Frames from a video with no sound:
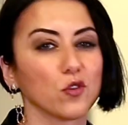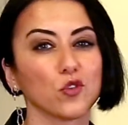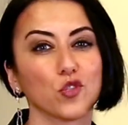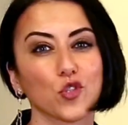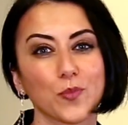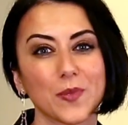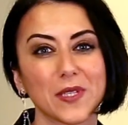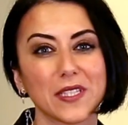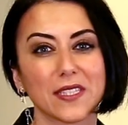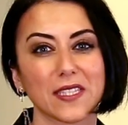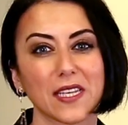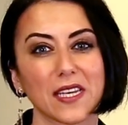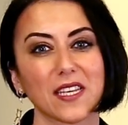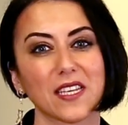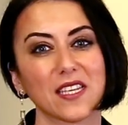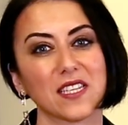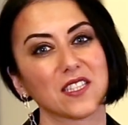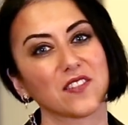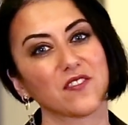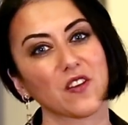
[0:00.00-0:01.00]

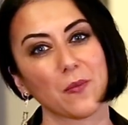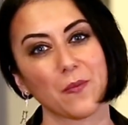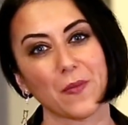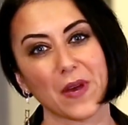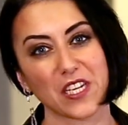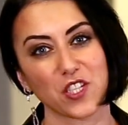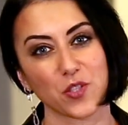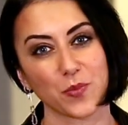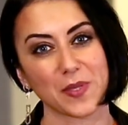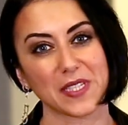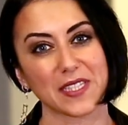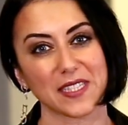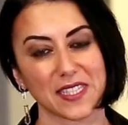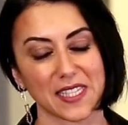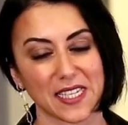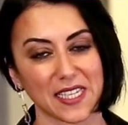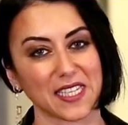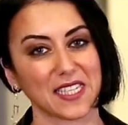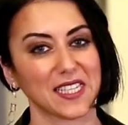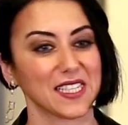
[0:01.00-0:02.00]
3008 ve
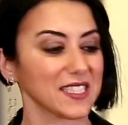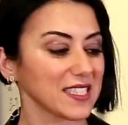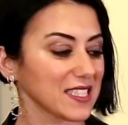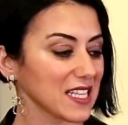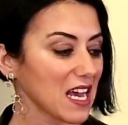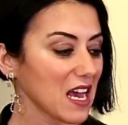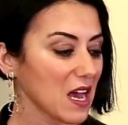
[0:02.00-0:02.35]
5008